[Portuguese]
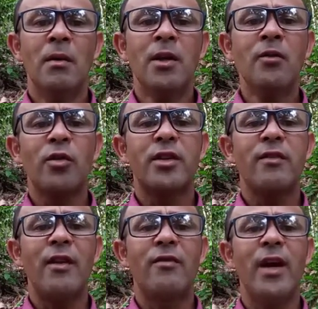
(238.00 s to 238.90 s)
E você
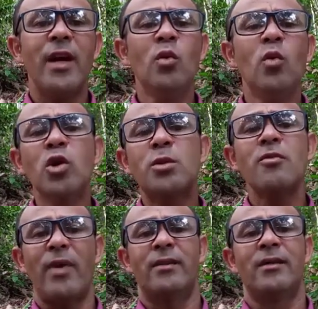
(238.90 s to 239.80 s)
vai ver no
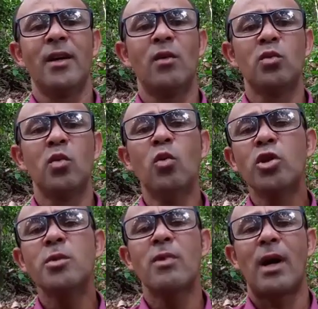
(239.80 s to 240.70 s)
último versículo do último